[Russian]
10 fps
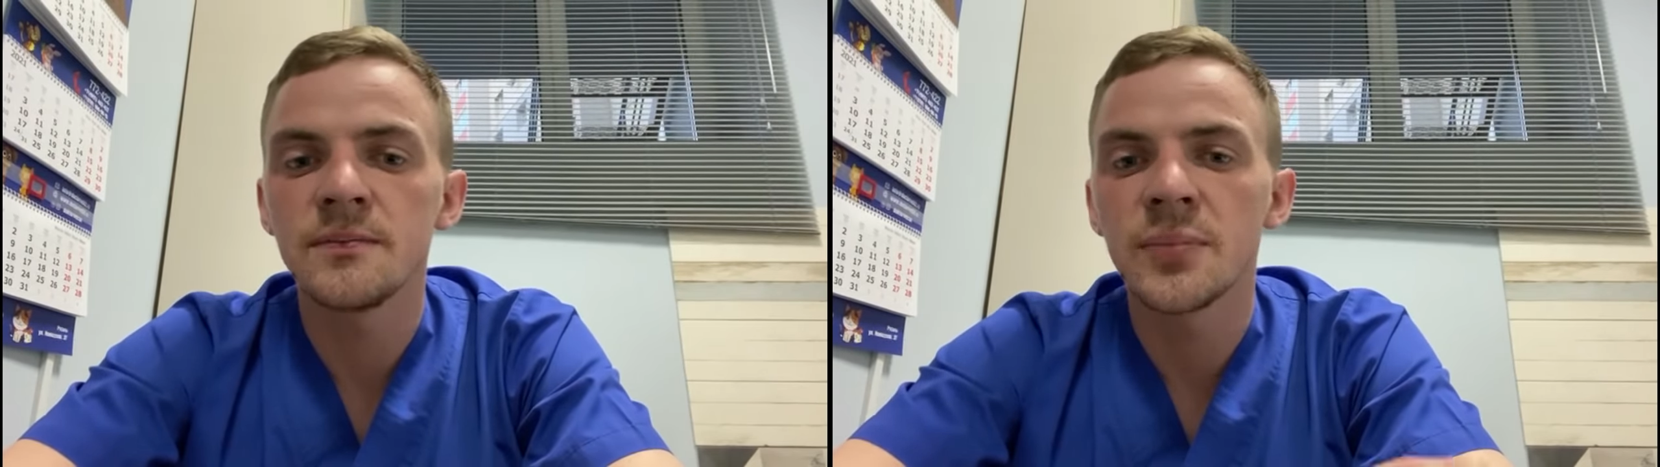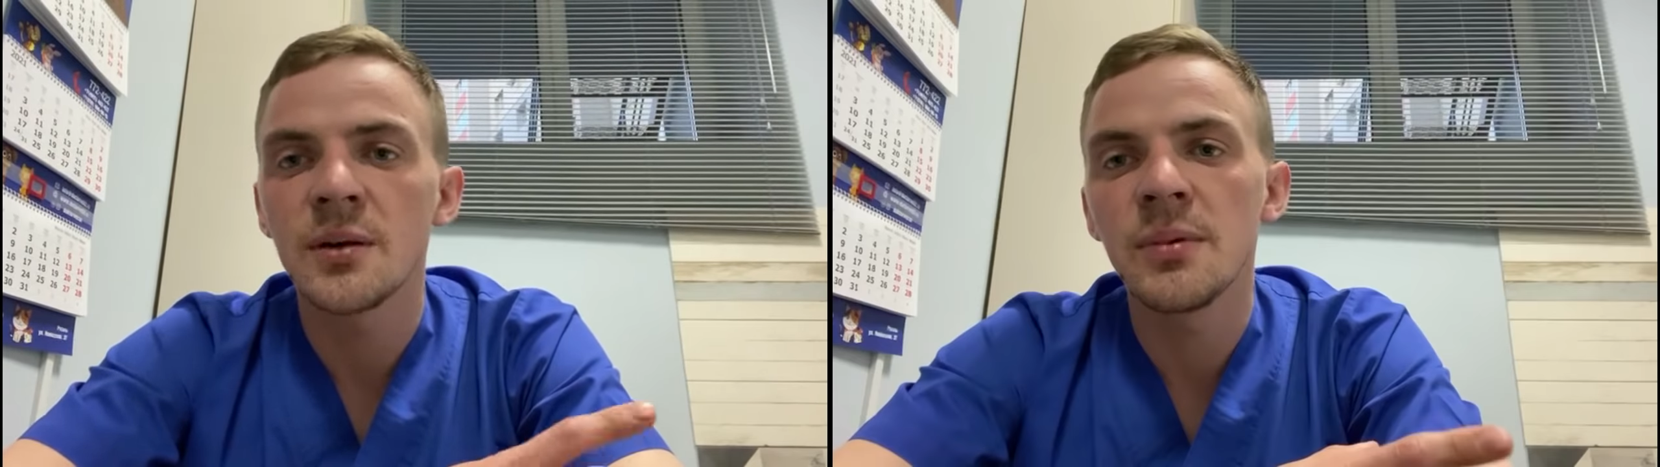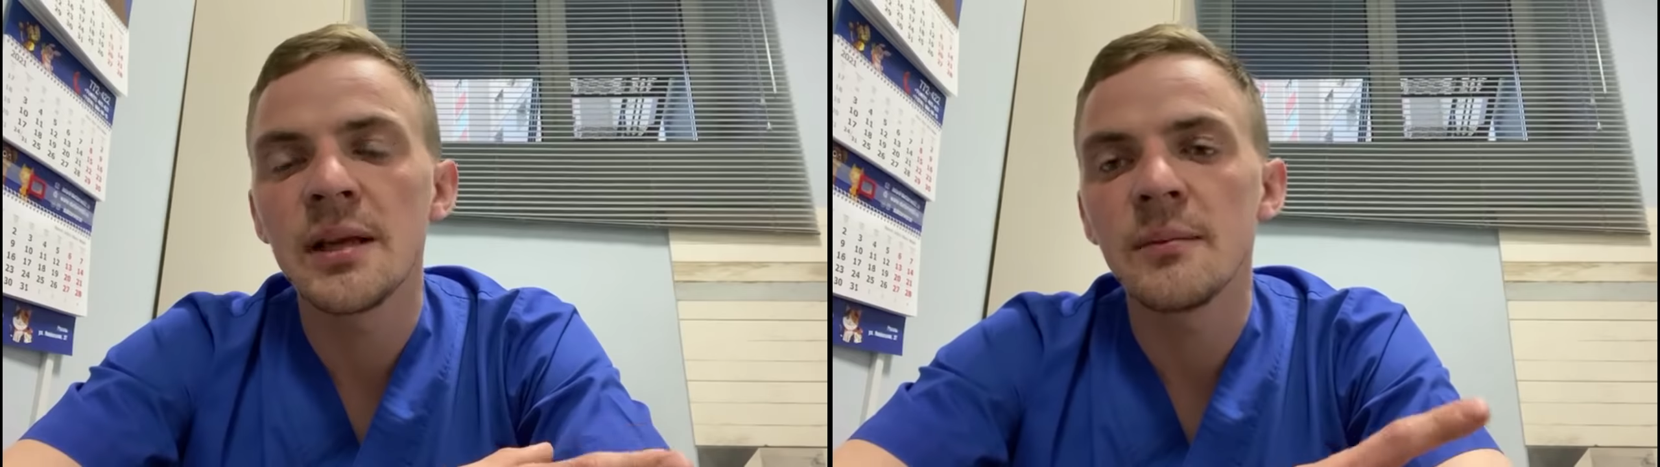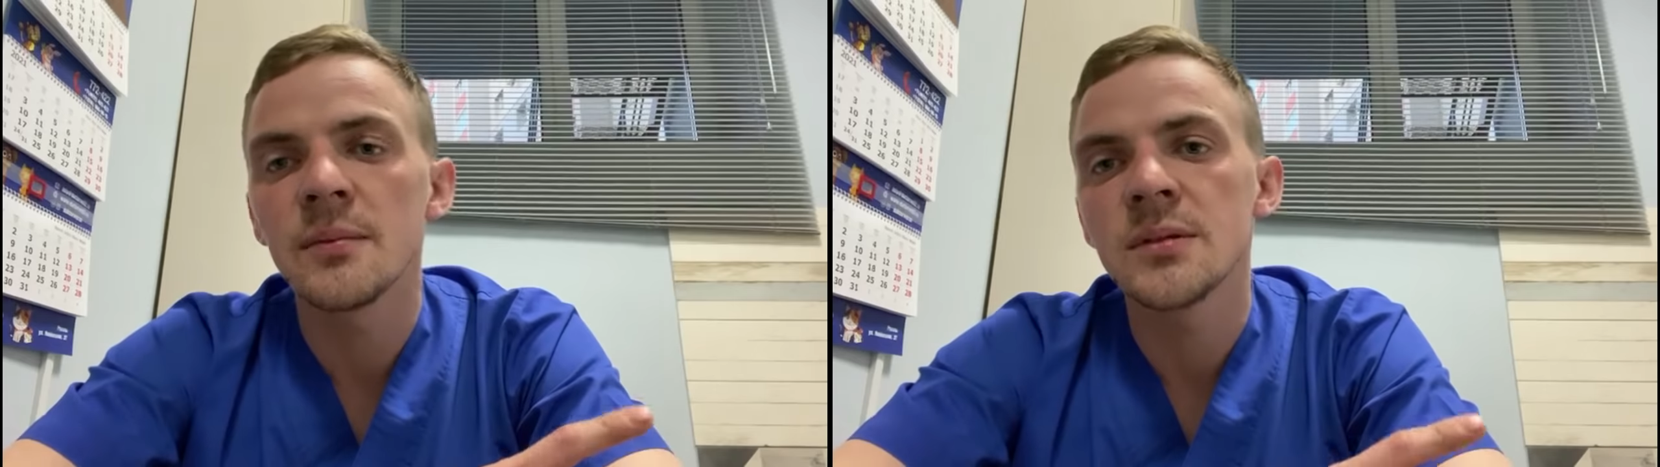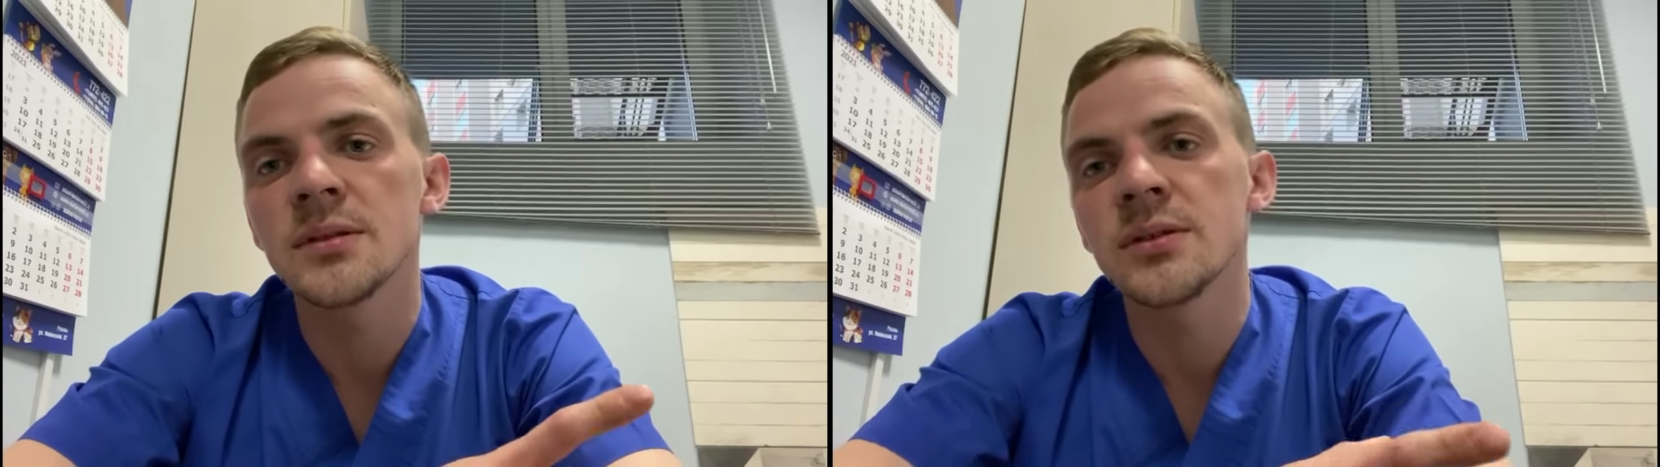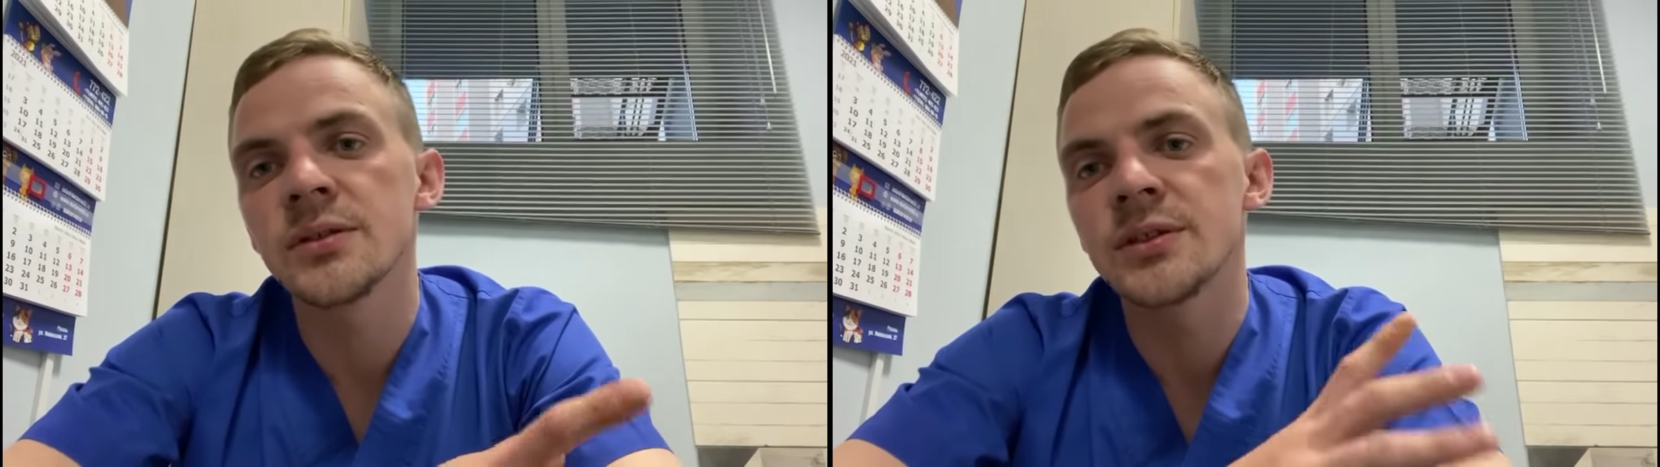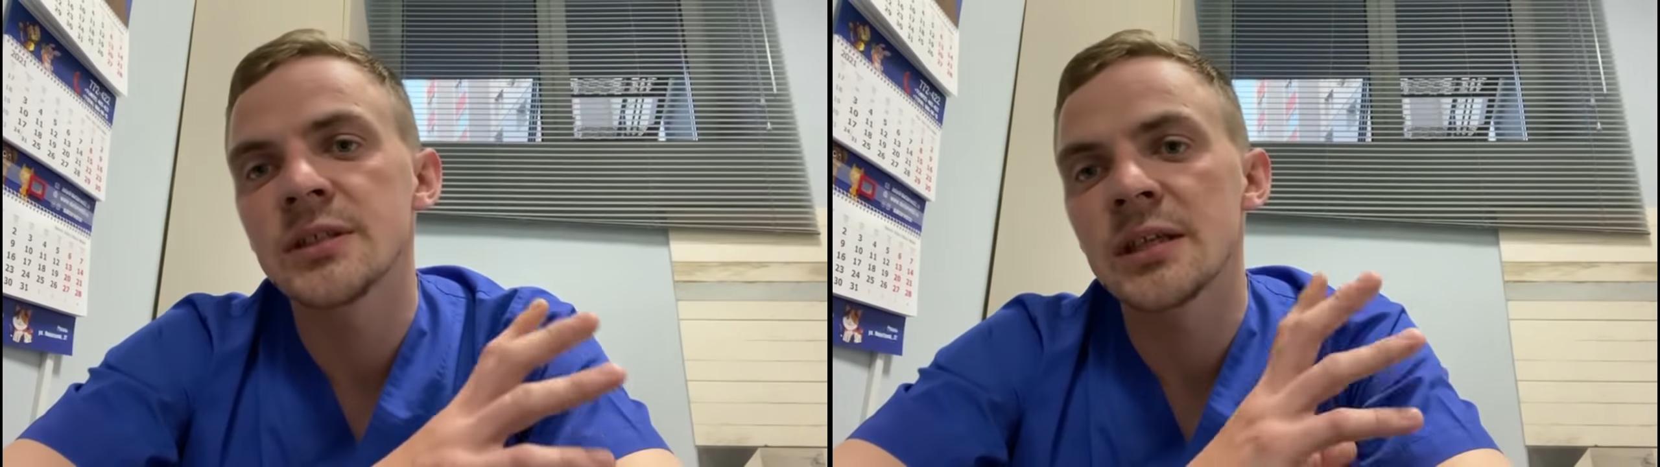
проблем с